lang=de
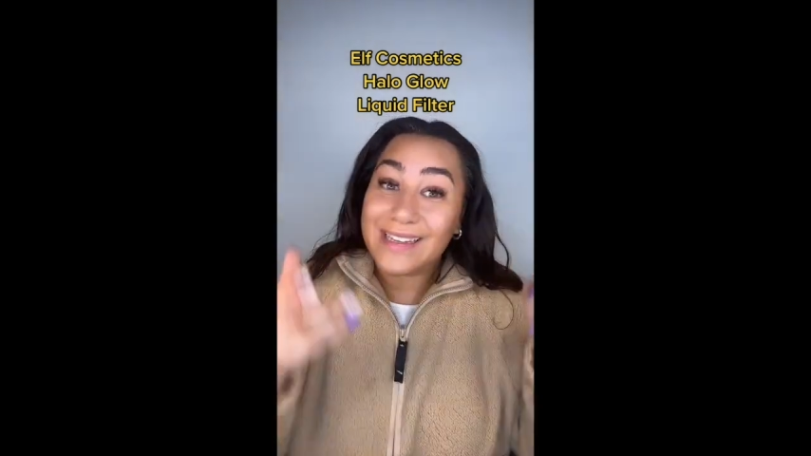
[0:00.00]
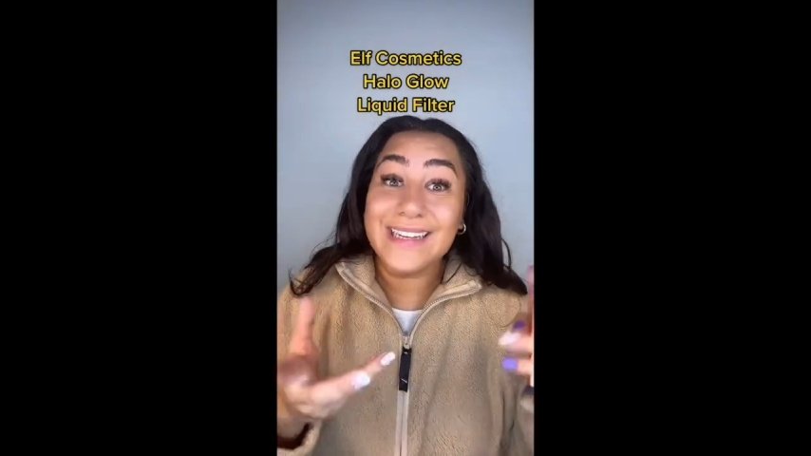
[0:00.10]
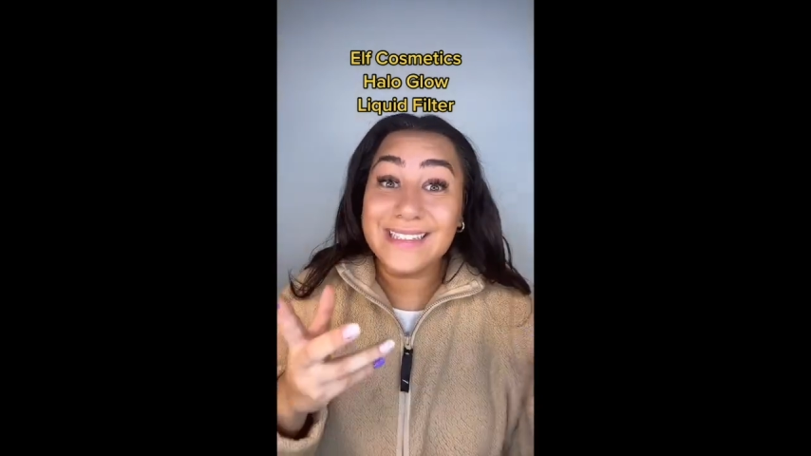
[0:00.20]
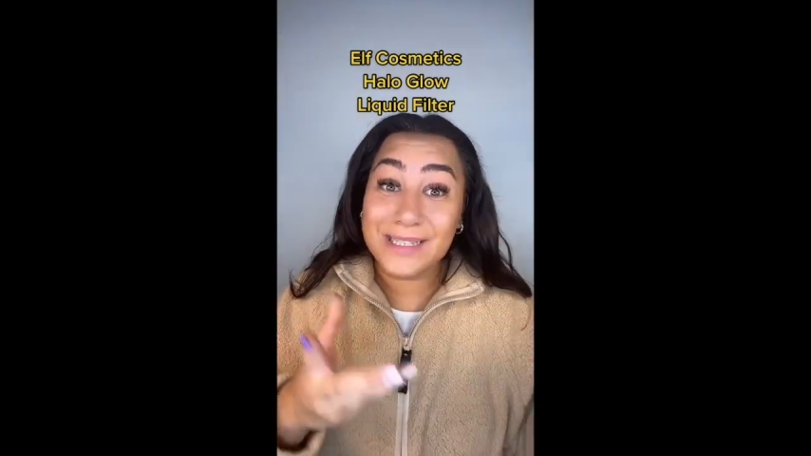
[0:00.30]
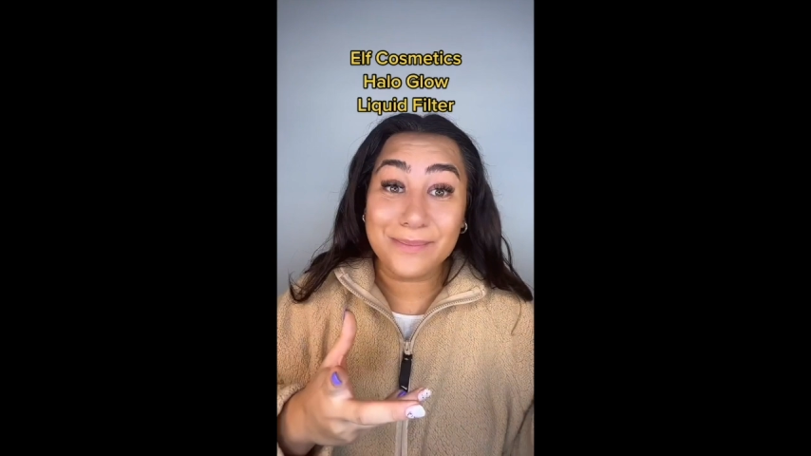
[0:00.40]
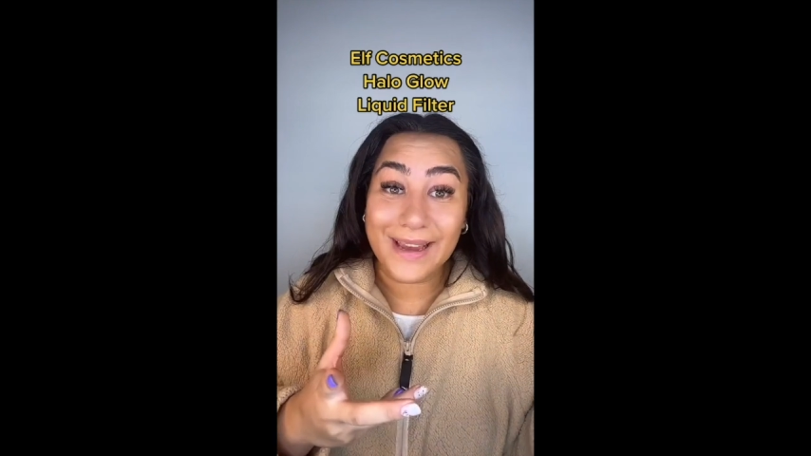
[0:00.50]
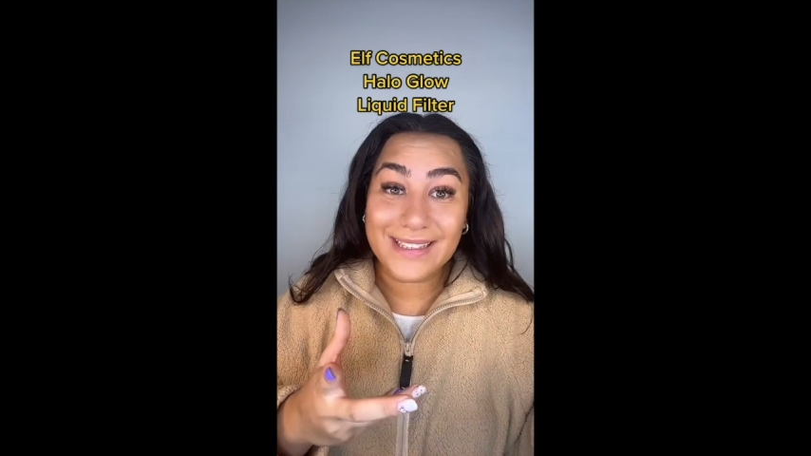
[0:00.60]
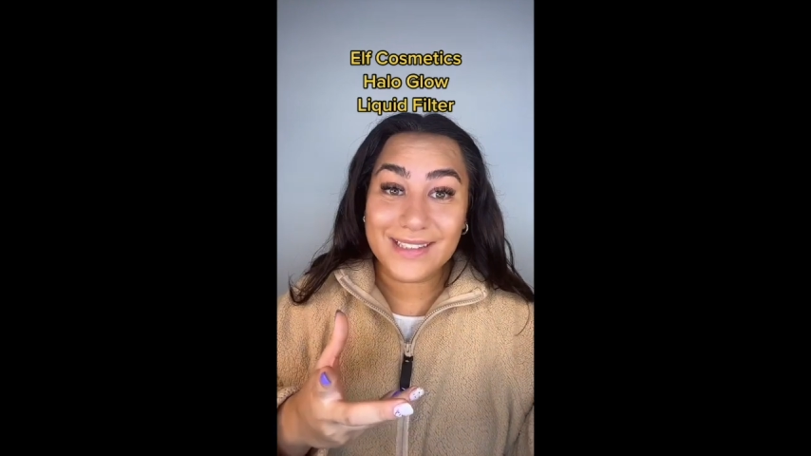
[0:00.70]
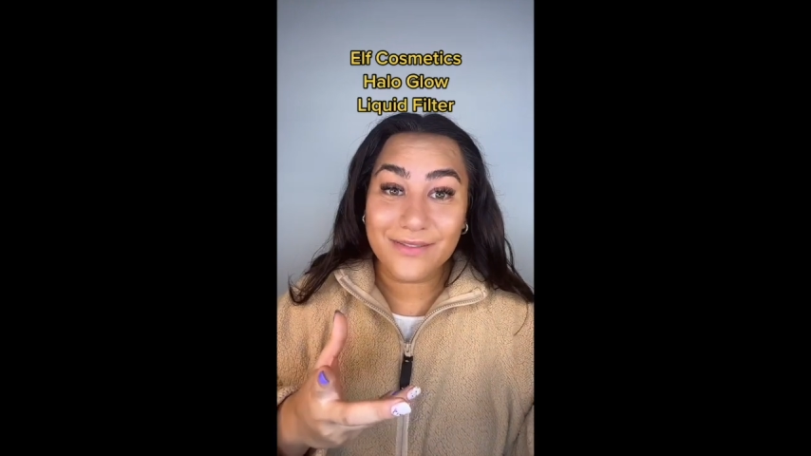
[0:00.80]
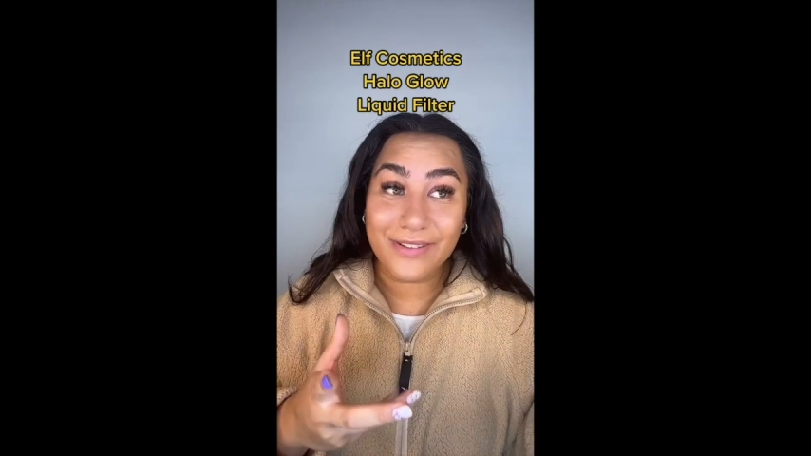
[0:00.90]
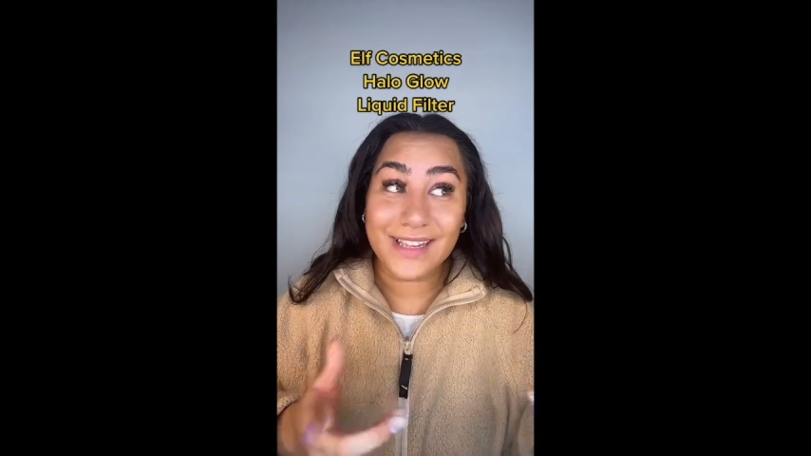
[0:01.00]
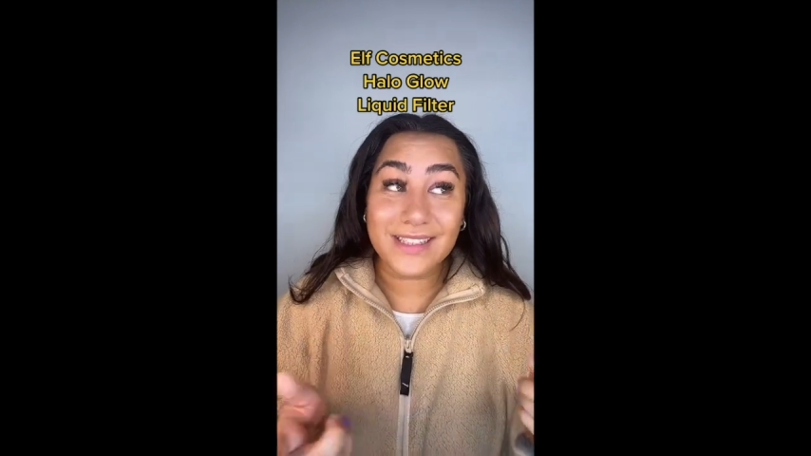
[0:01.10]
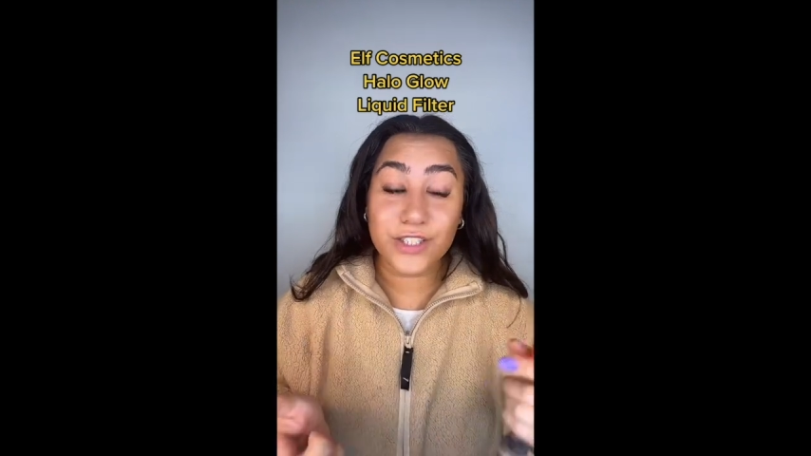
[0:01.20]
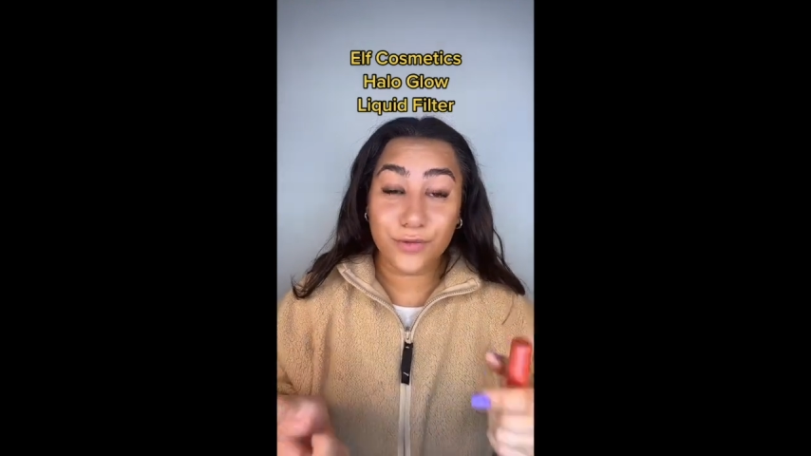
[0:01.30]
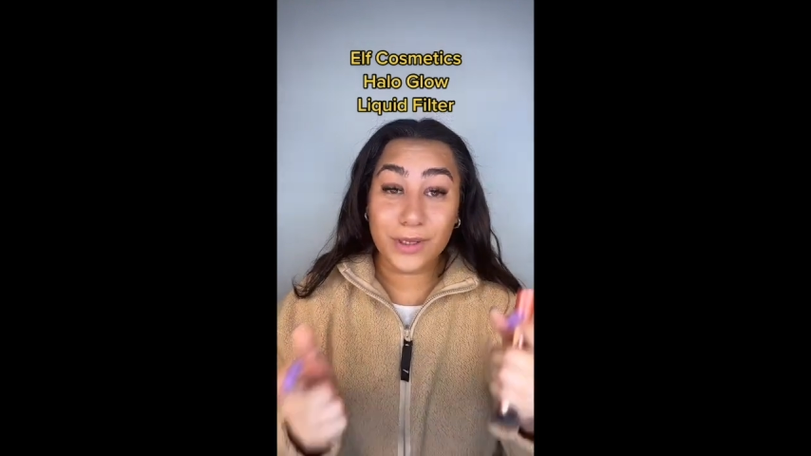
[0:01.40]
in den meisten Fällen
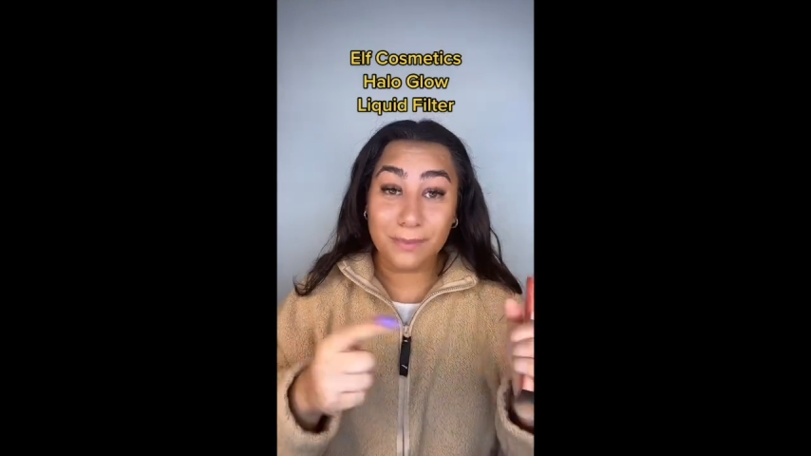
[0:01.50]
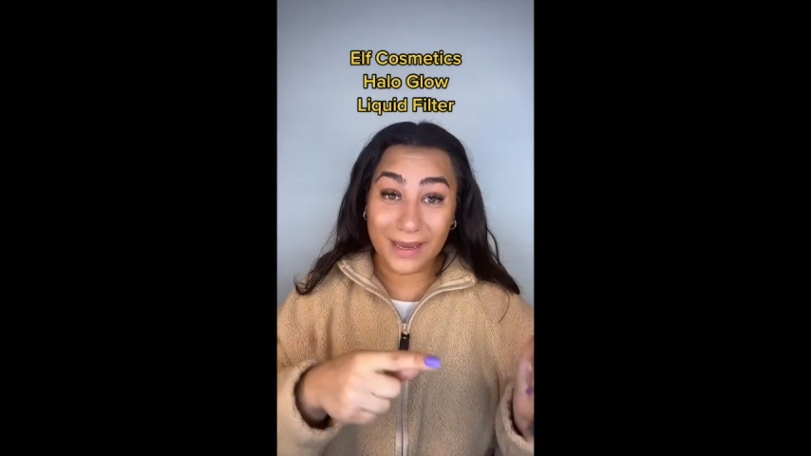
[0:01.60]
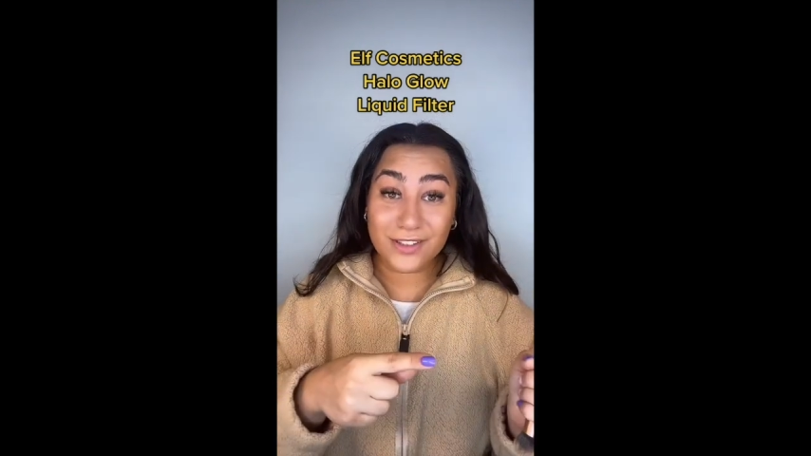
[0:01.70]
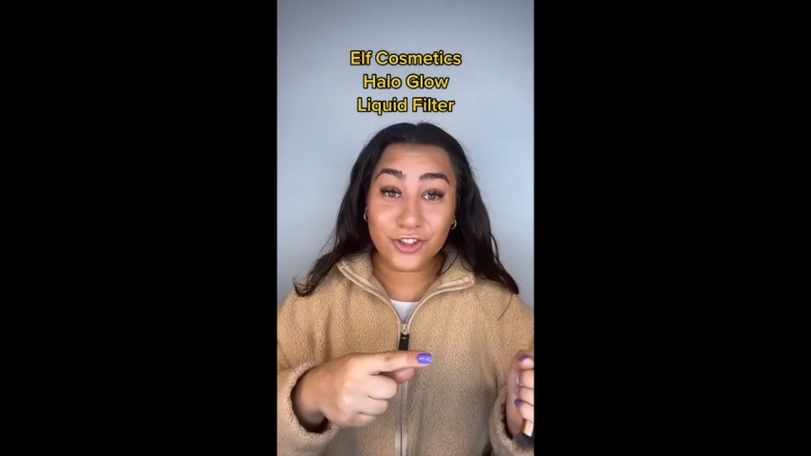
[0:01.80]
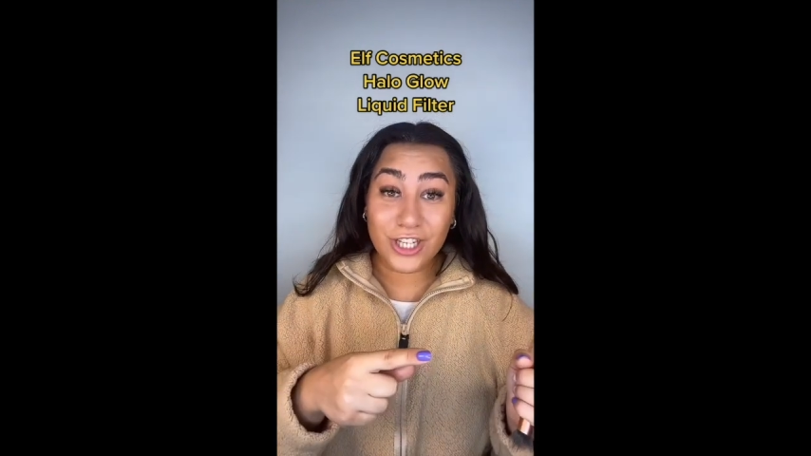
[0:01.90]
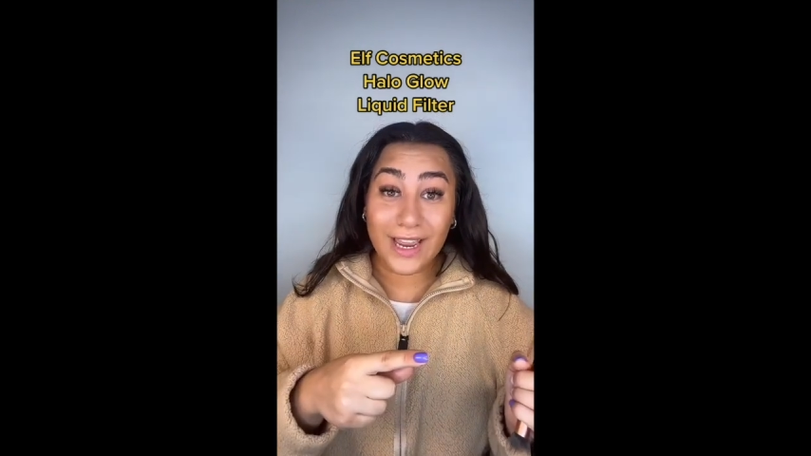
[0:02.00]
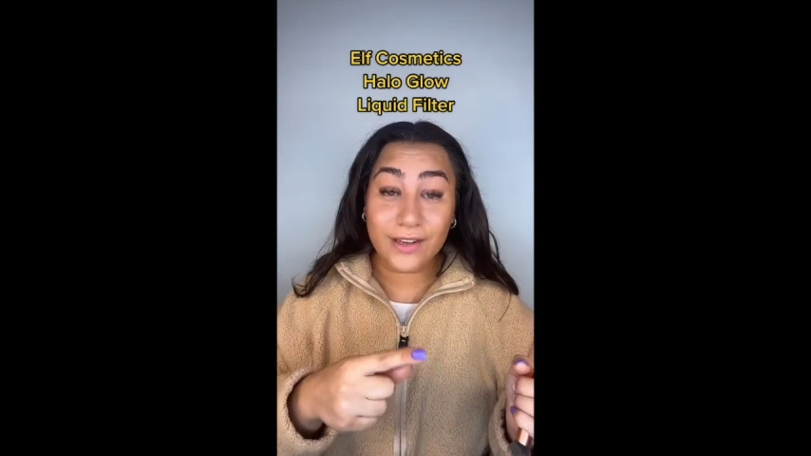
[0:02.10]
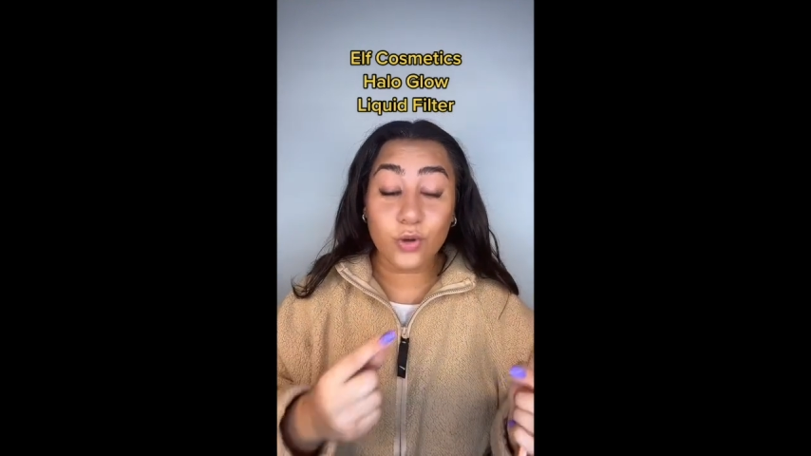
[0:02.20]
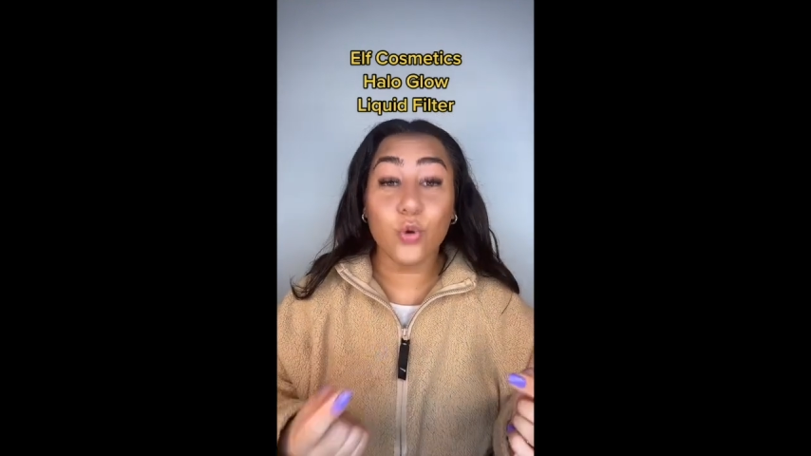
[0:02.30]
sich für den Mann entscheiden